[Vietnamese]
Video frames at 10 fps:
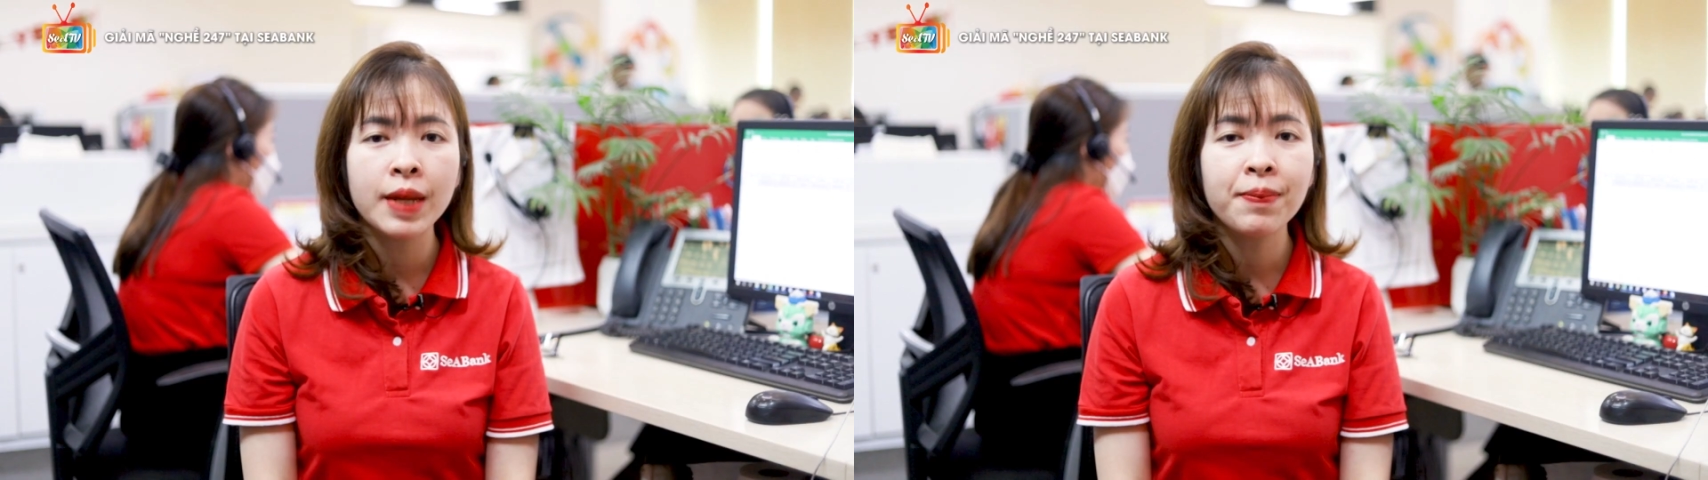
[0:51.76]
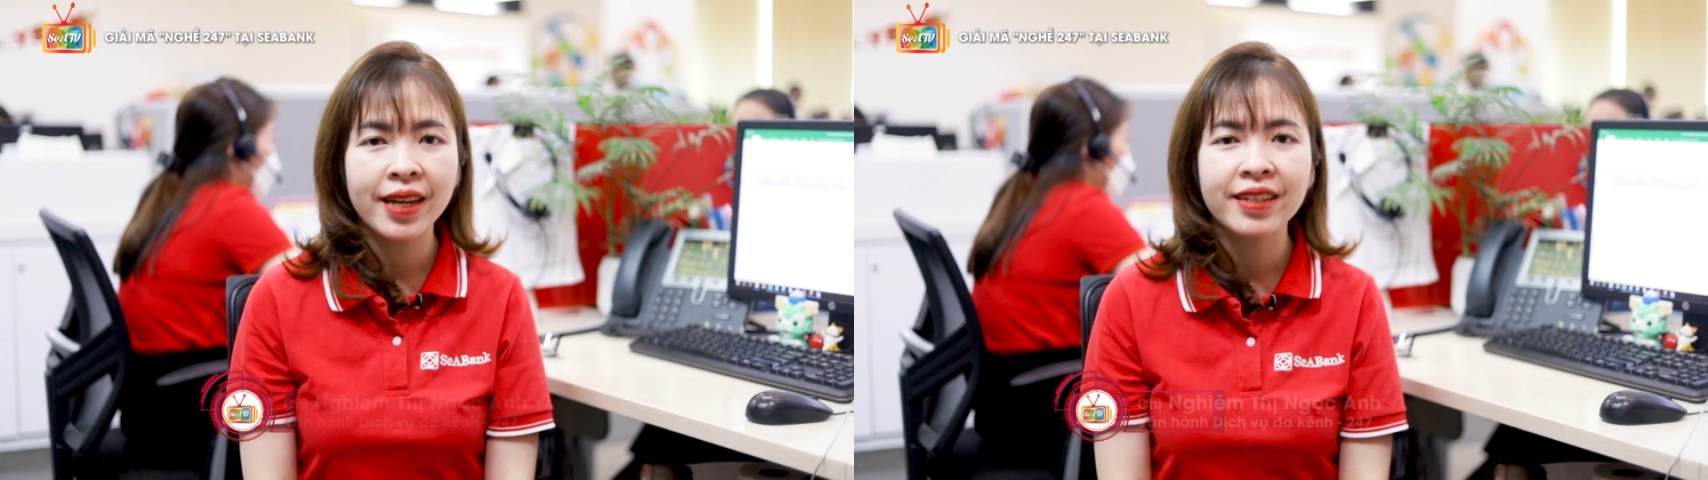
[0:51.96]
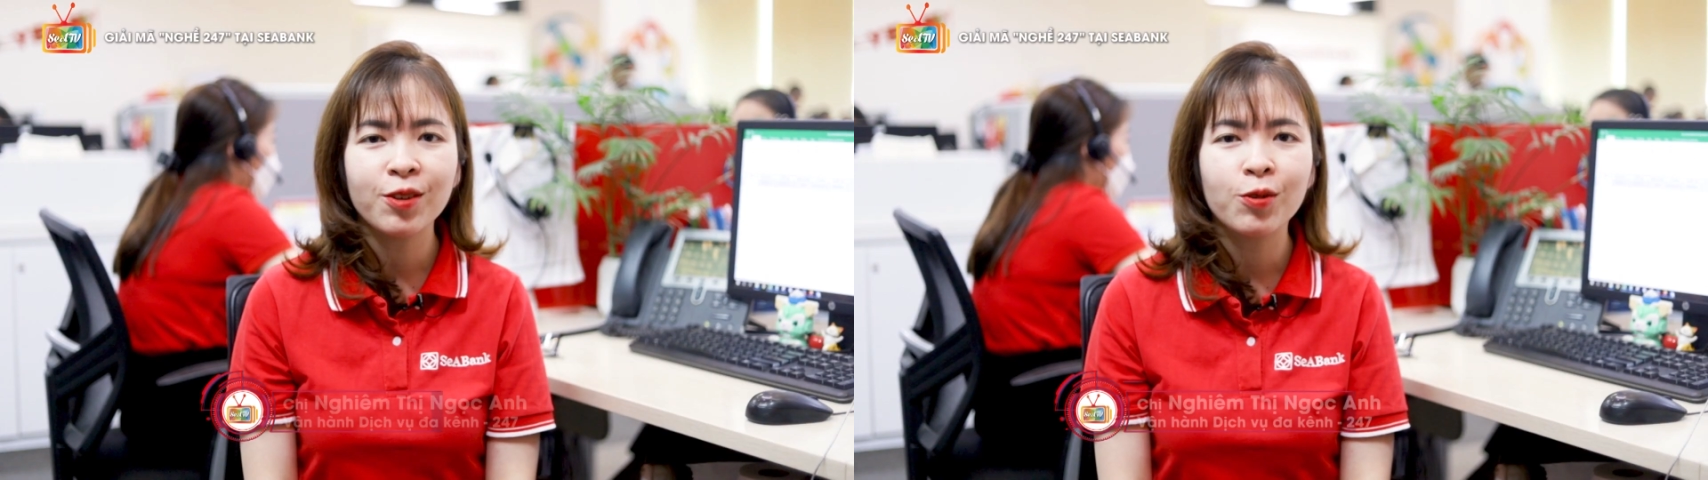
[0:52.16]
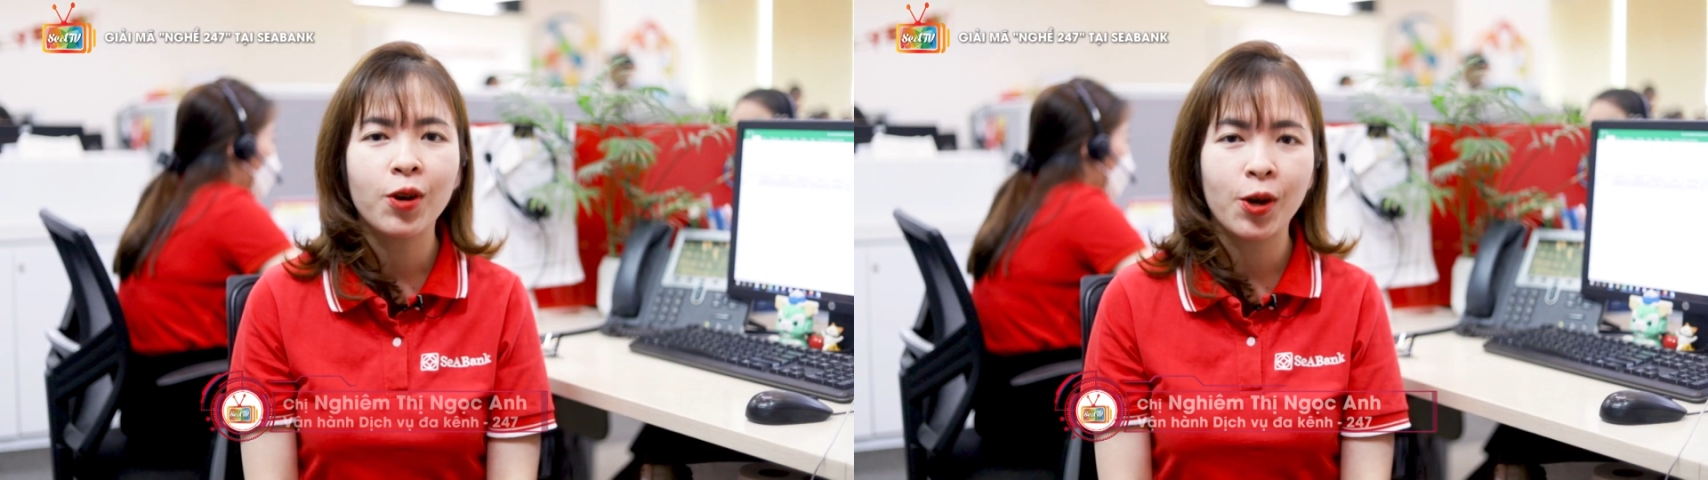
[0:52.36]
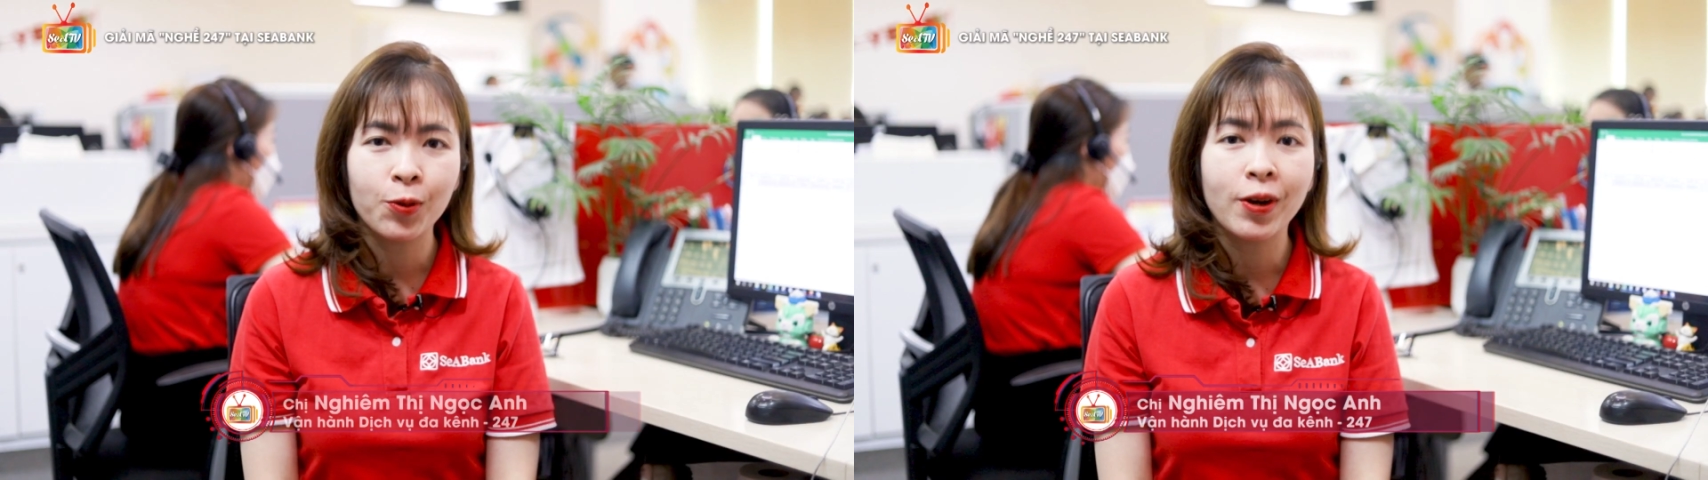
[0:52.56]
Tiếp nhận các
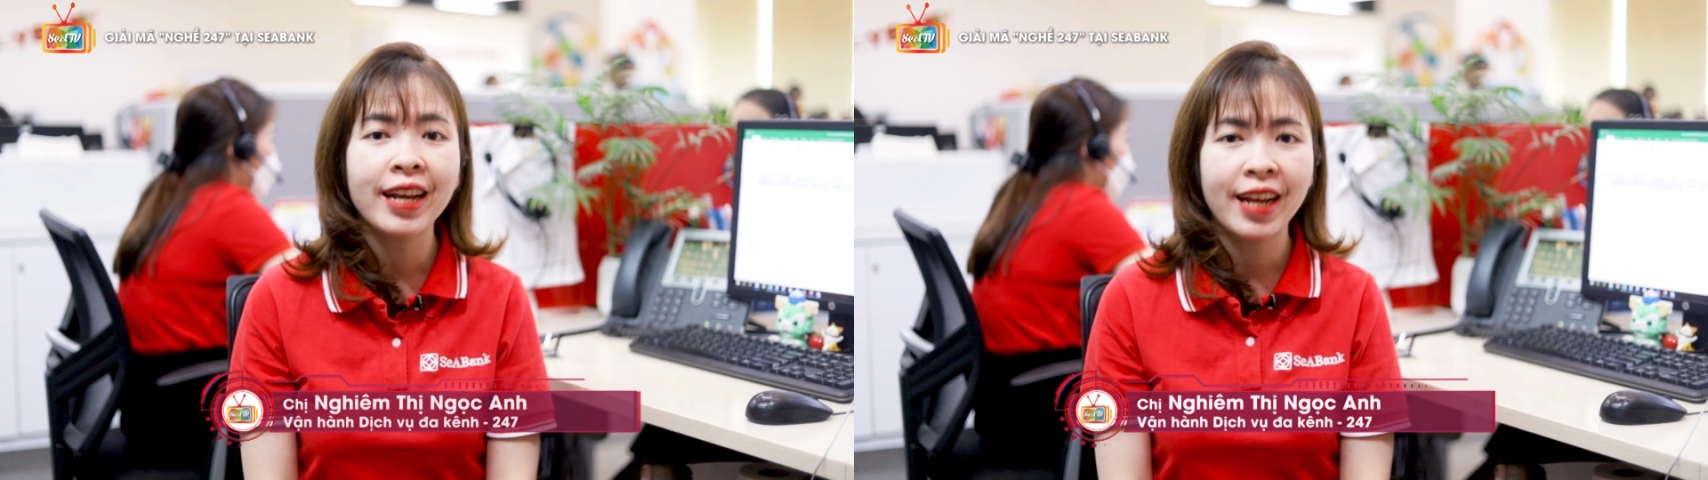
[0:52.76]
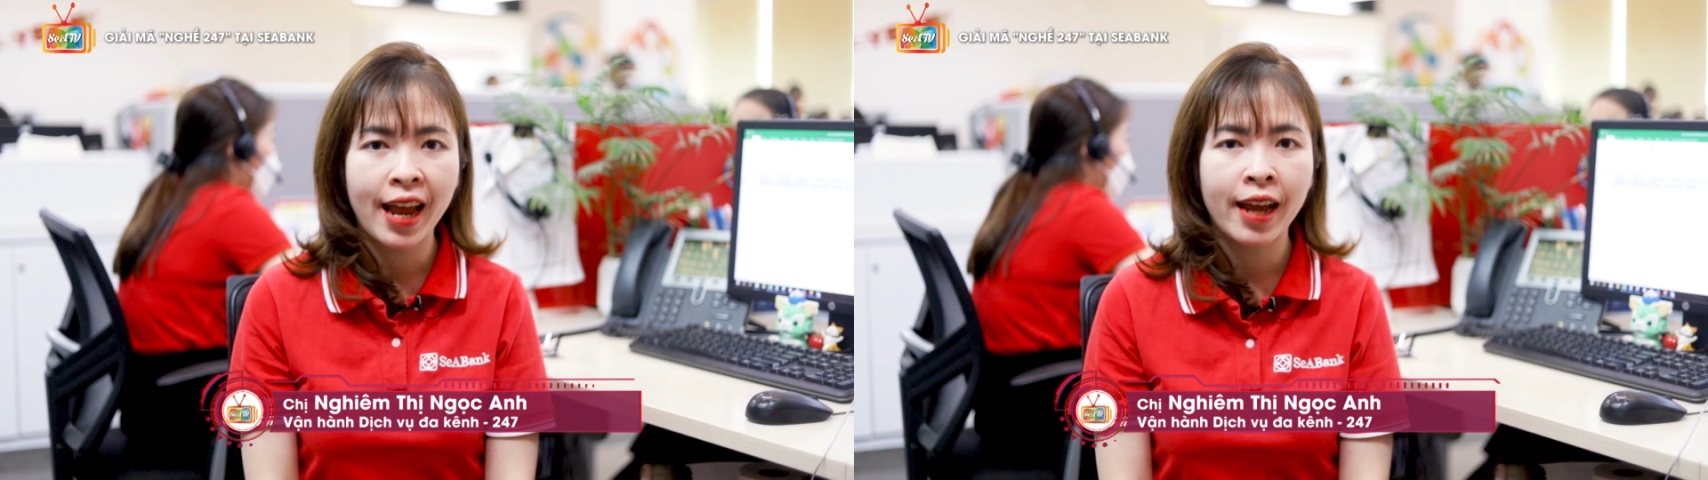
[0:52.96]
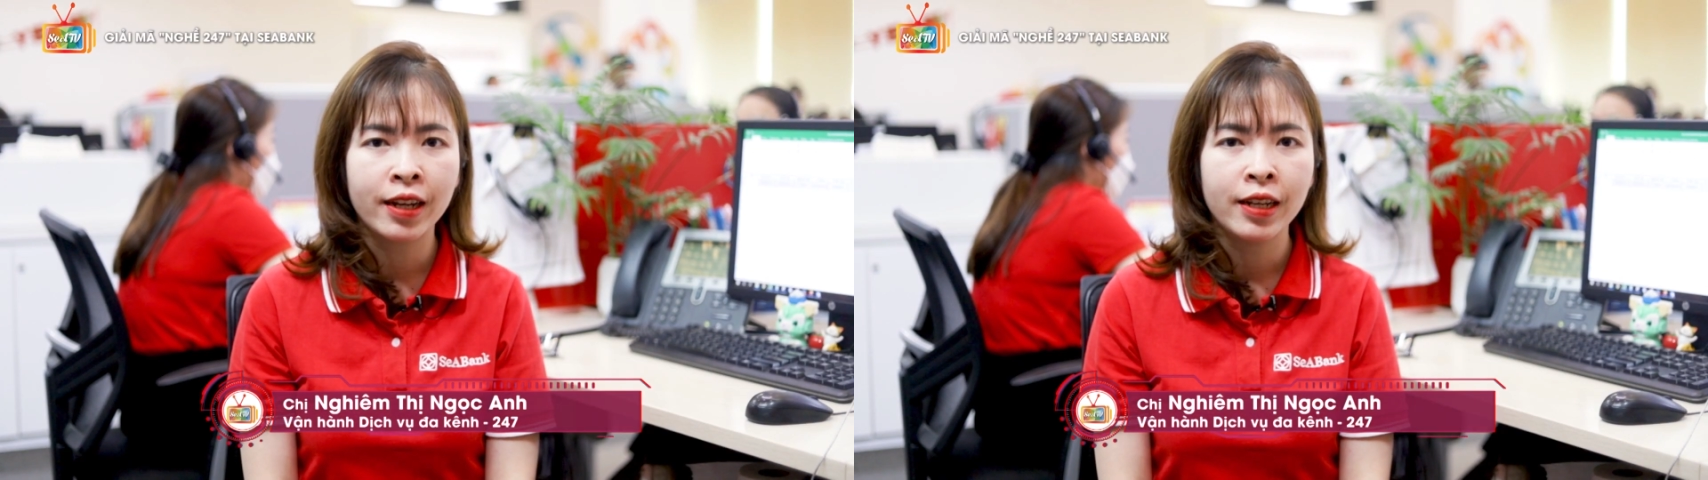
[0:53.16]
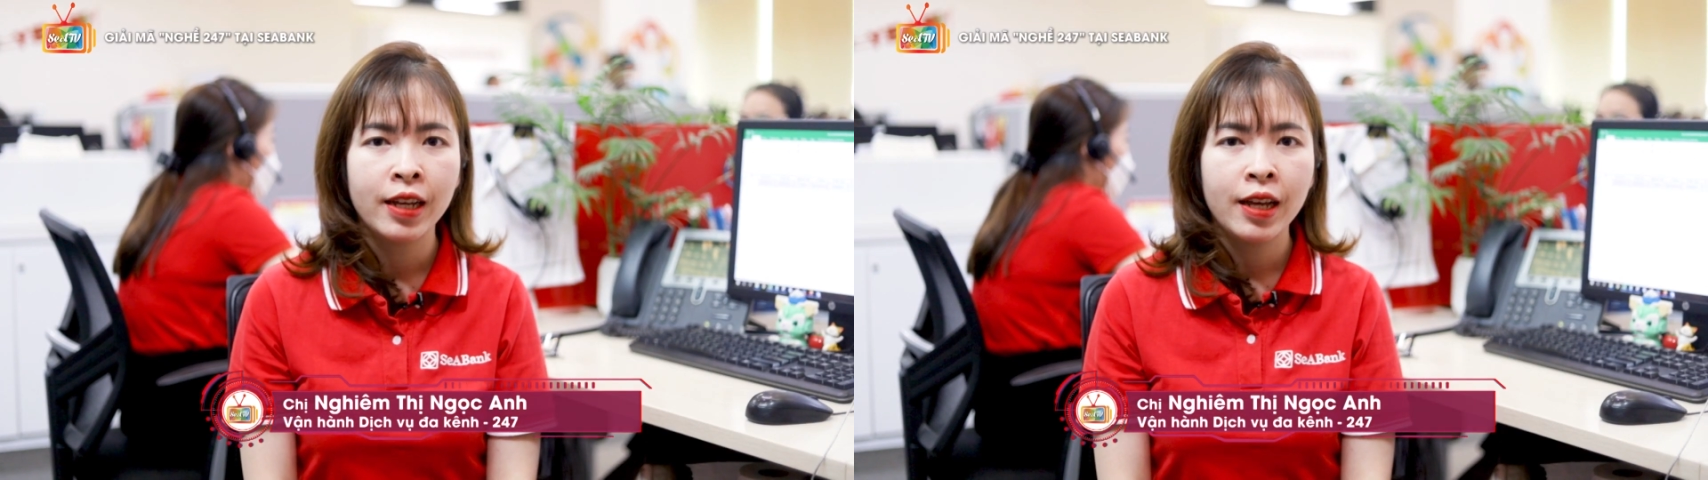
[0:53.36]
cuộc gọi của khách hàng